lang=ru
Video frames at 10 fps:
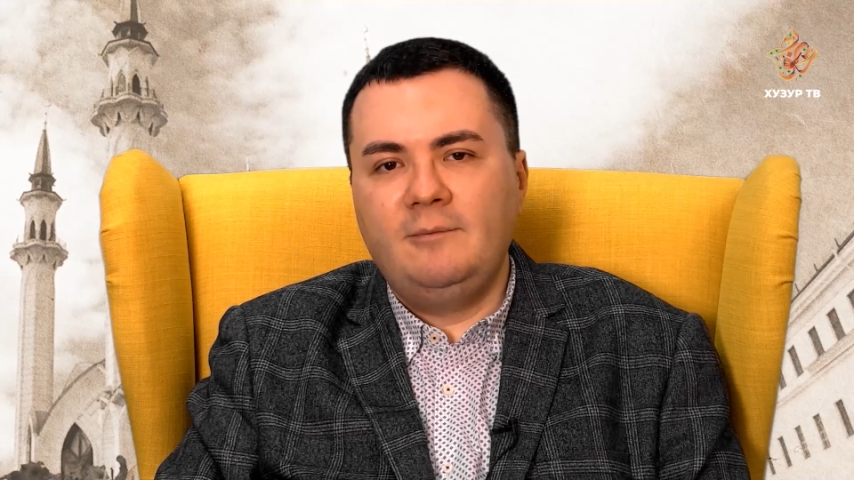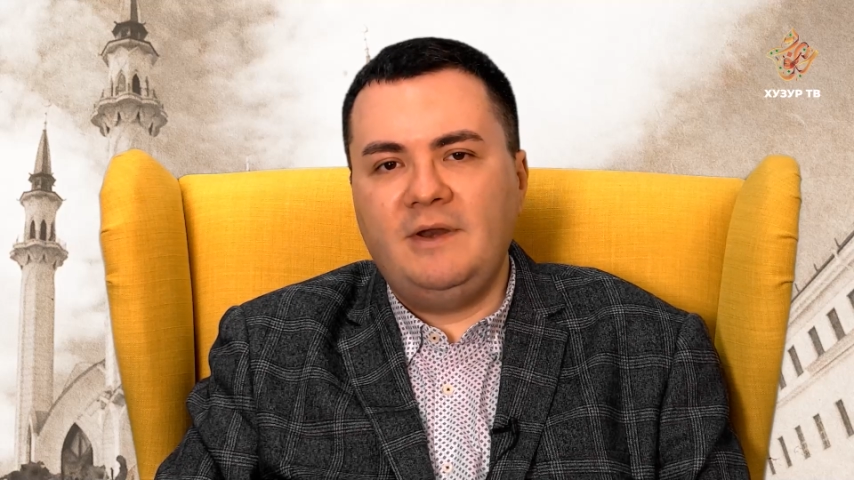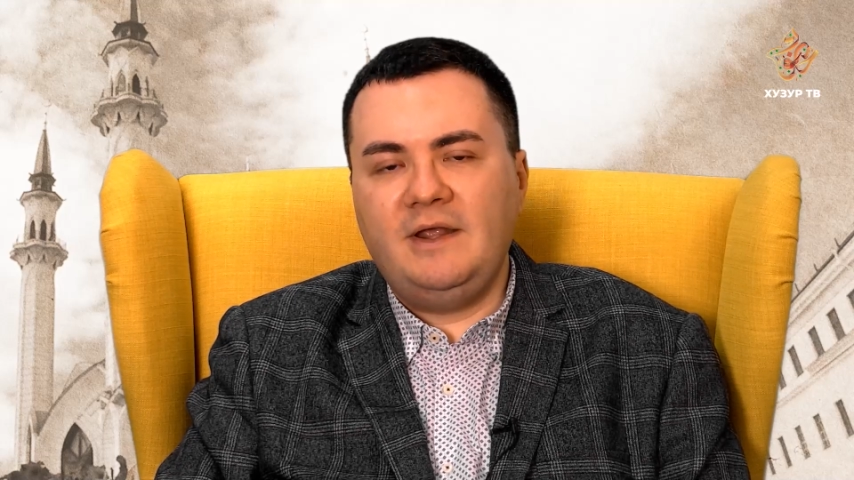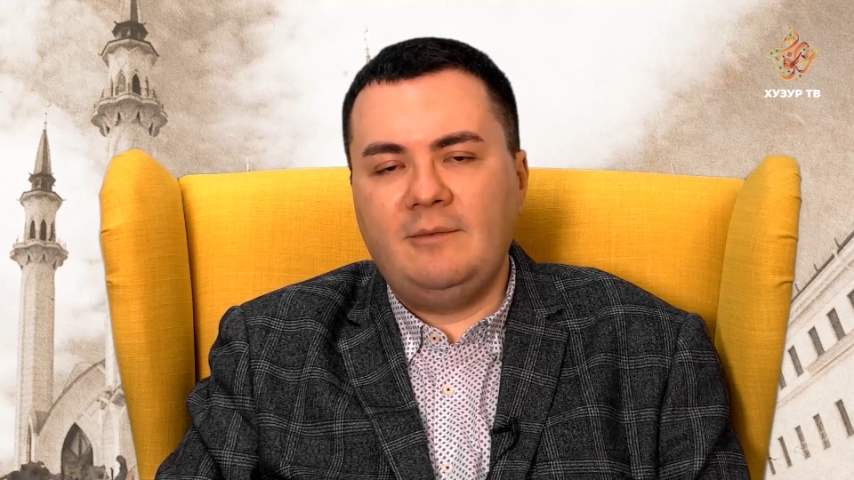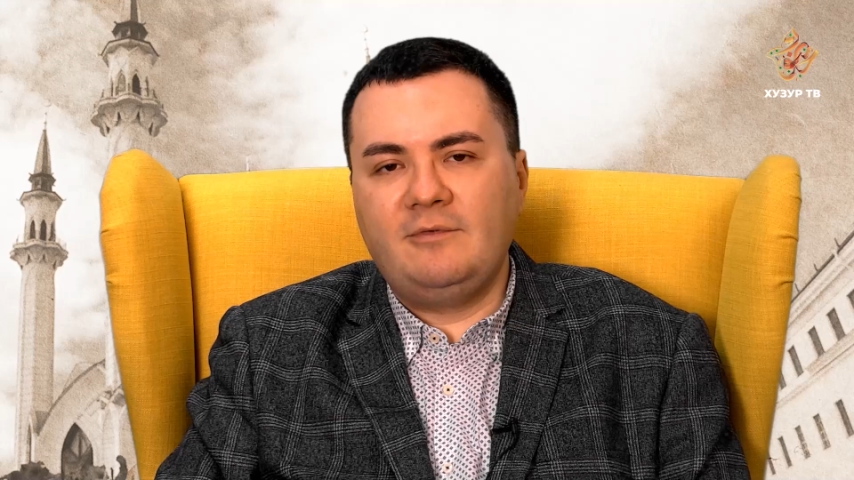
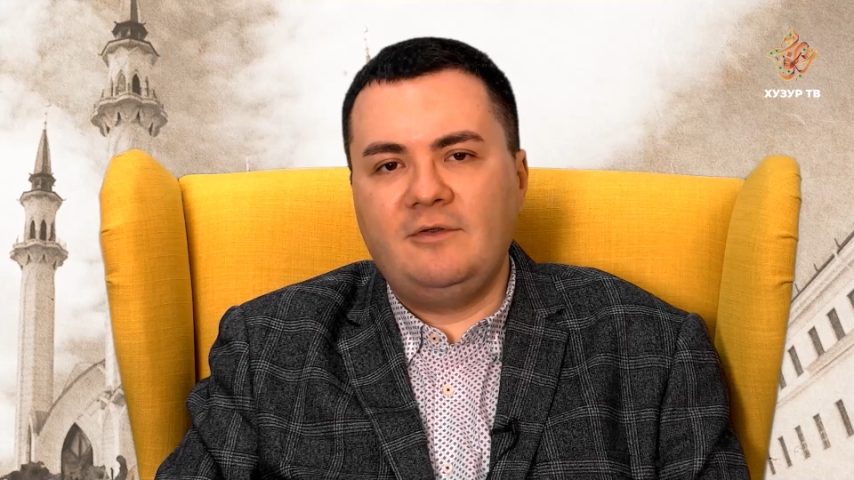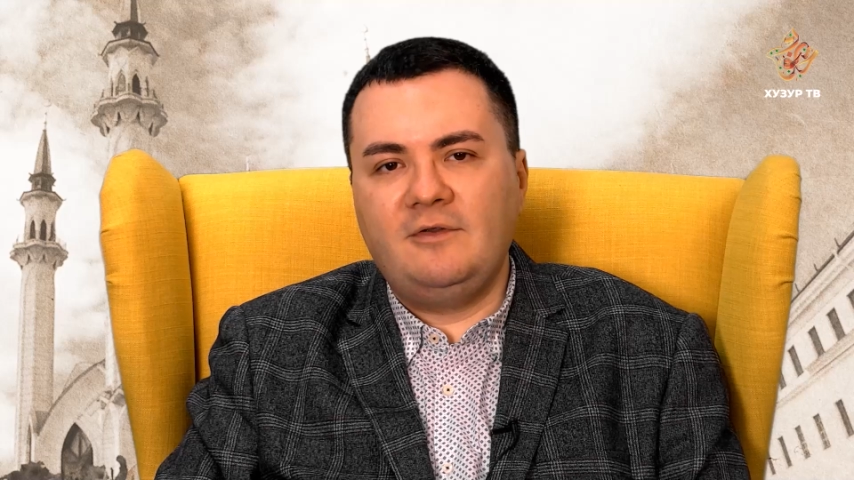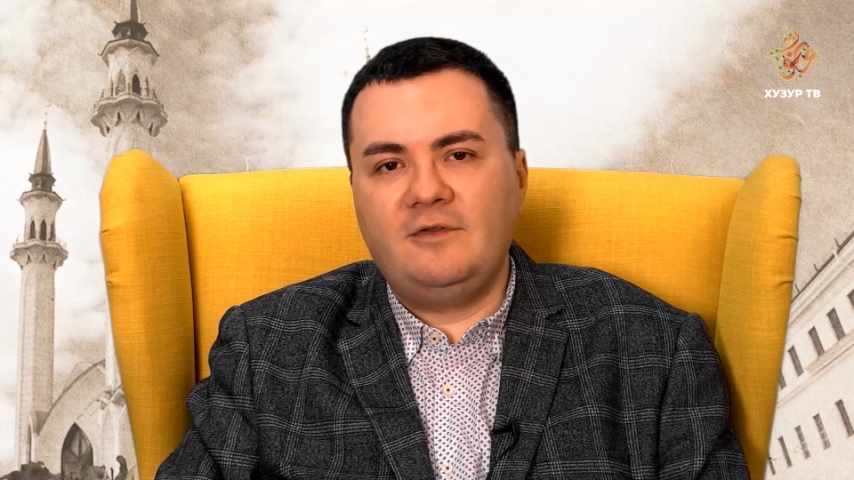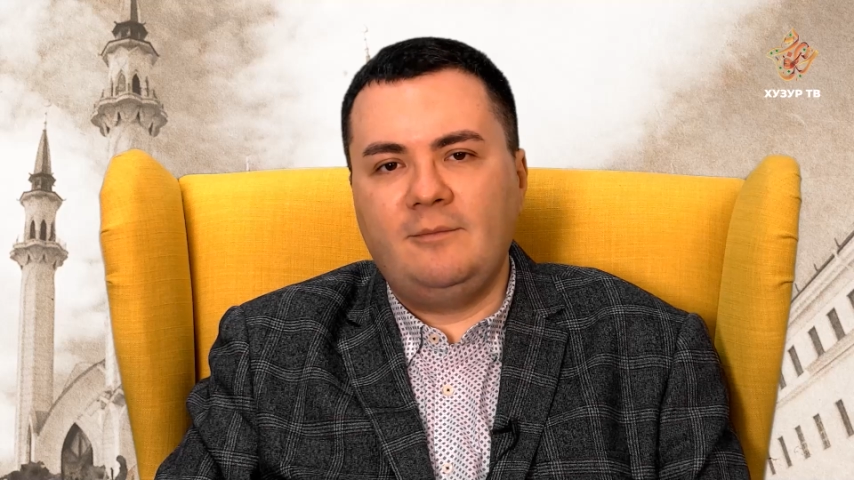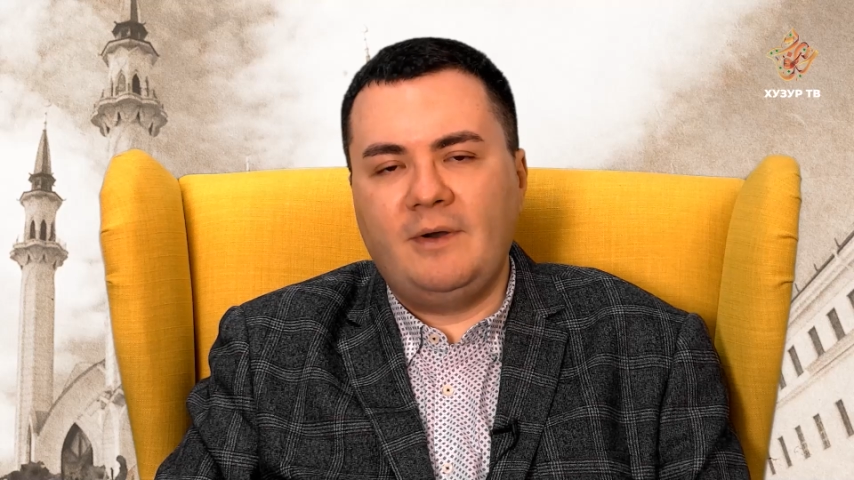
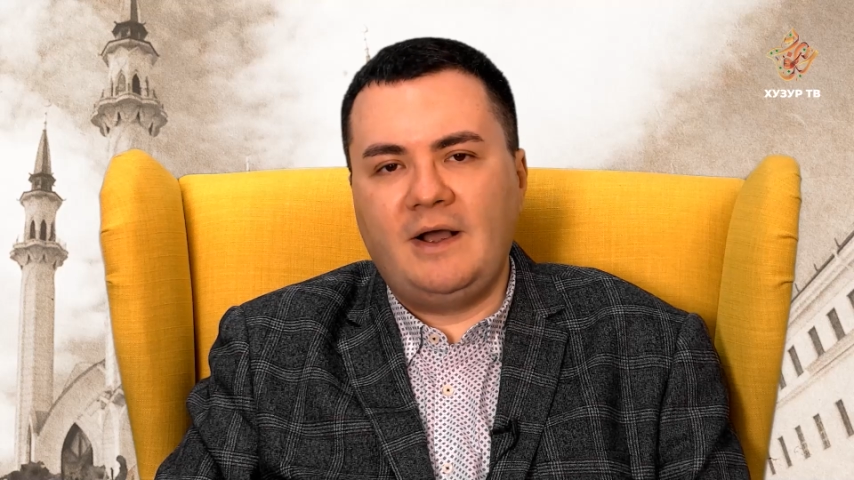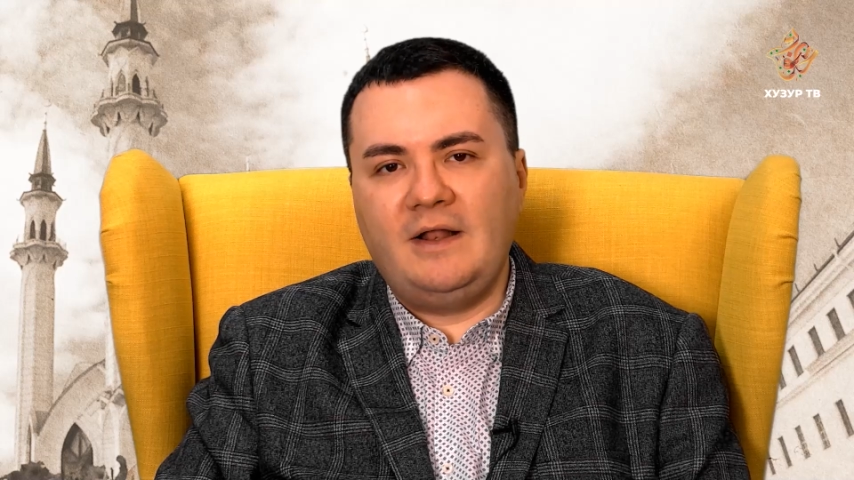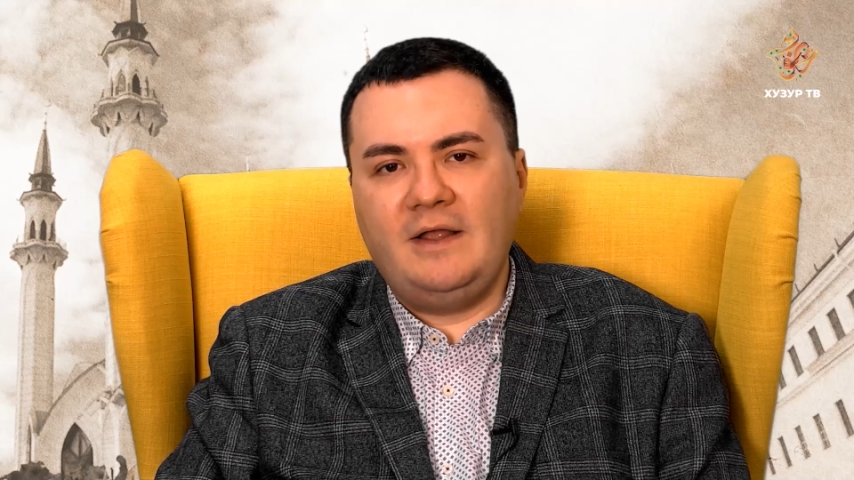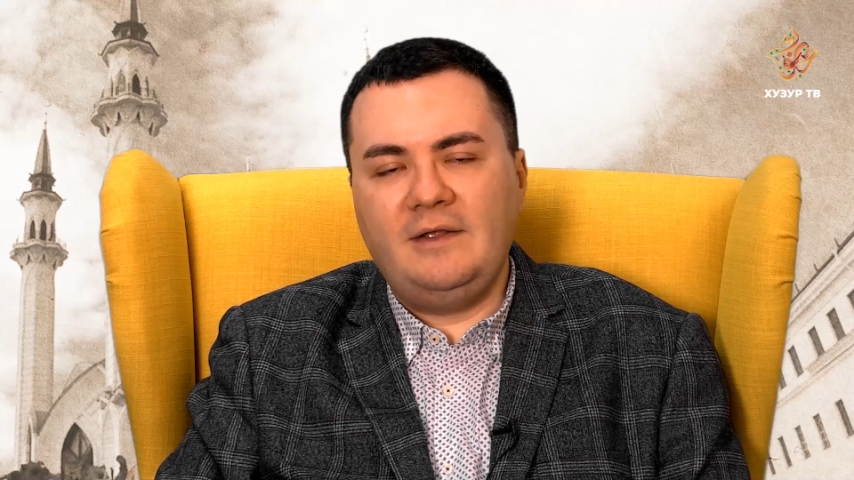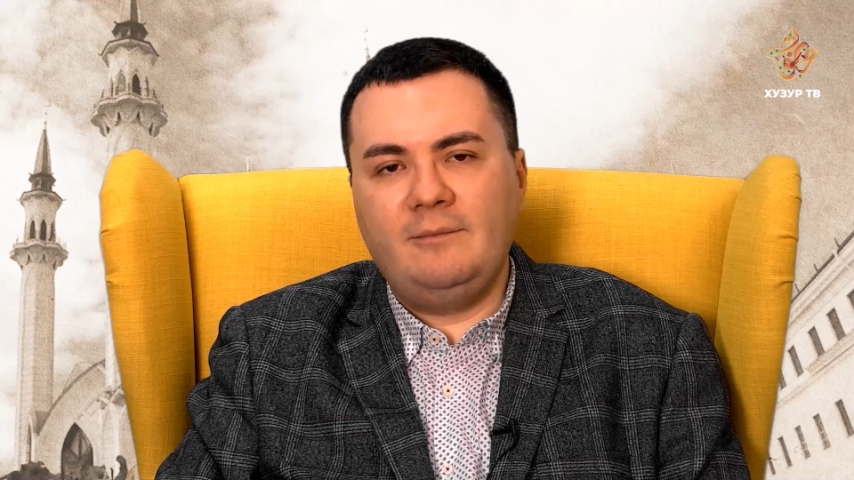преемственности
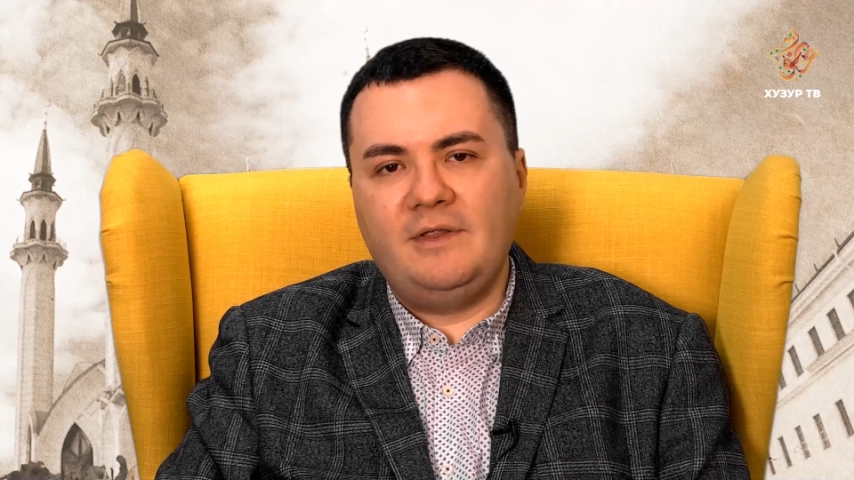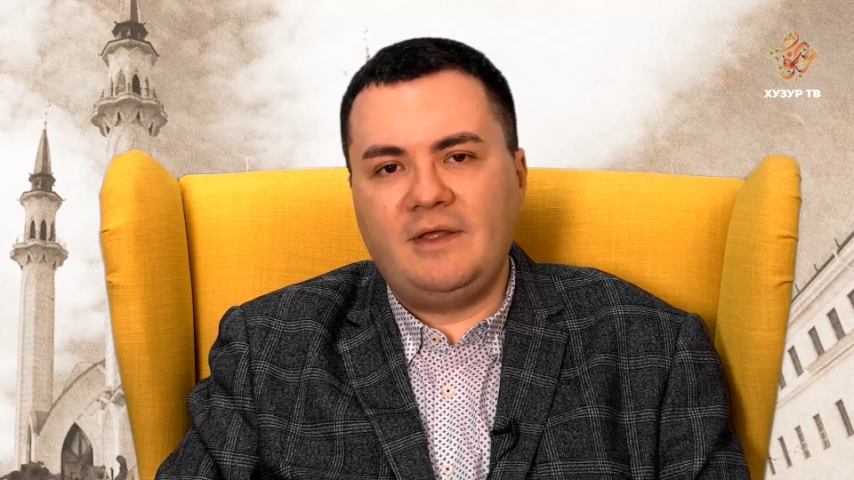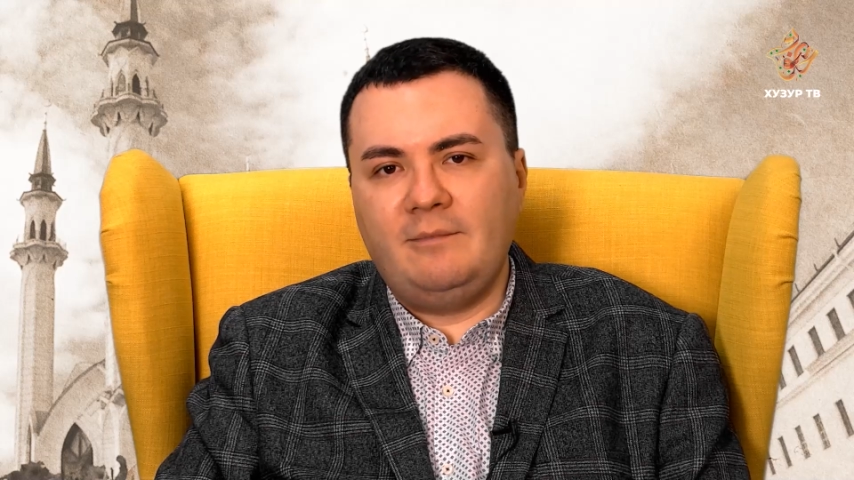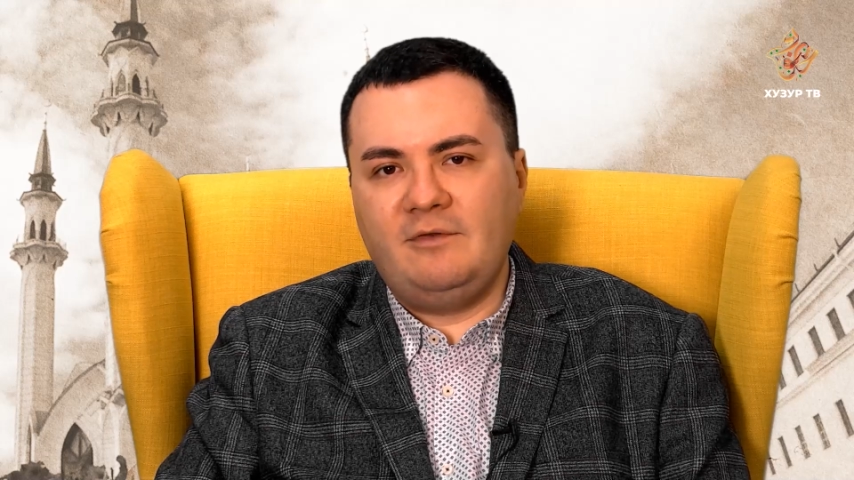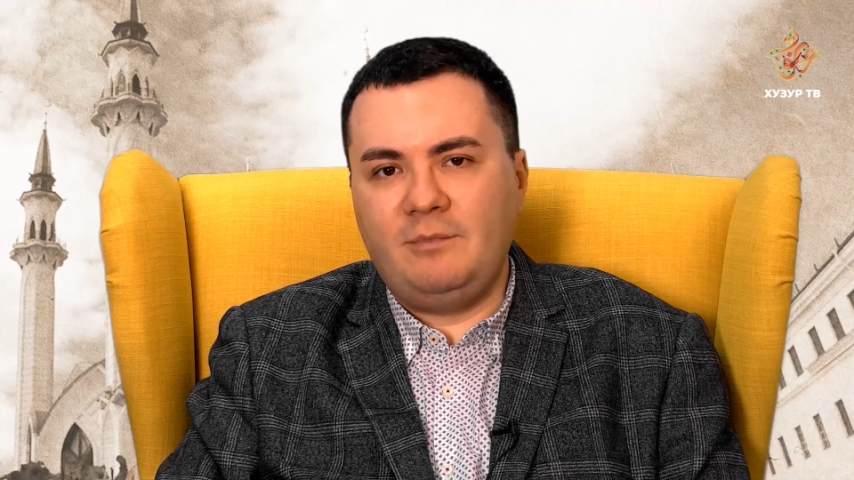поколений
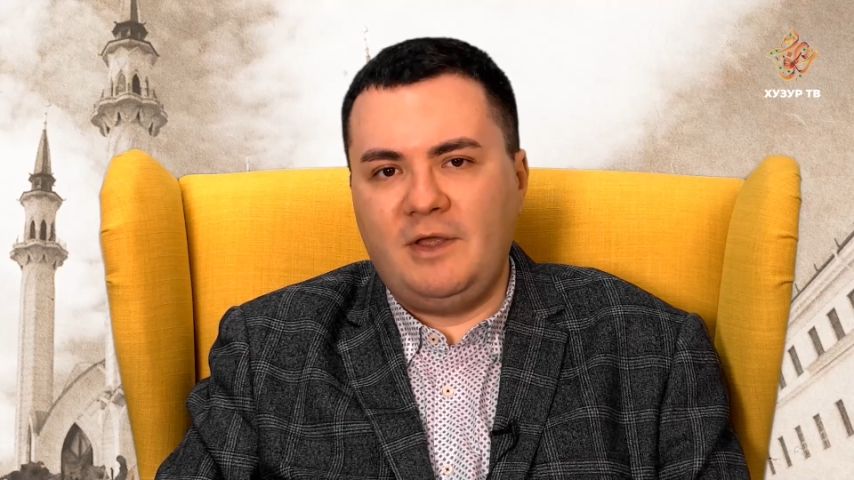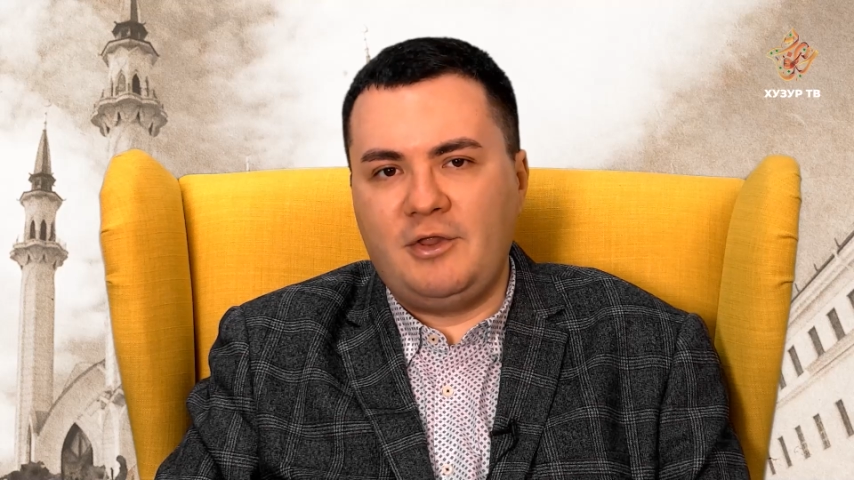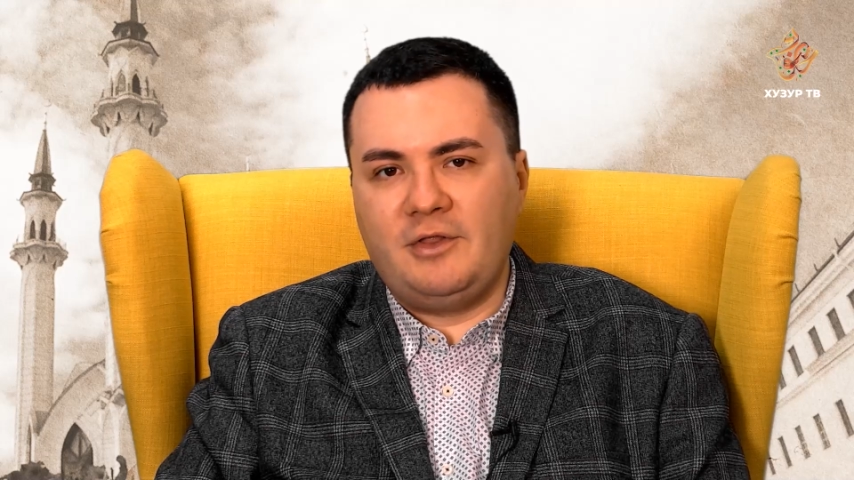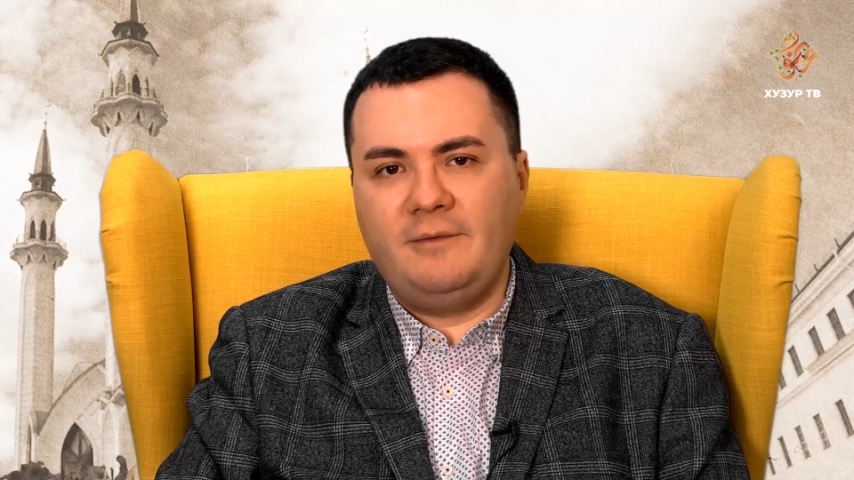быть обеспеченной.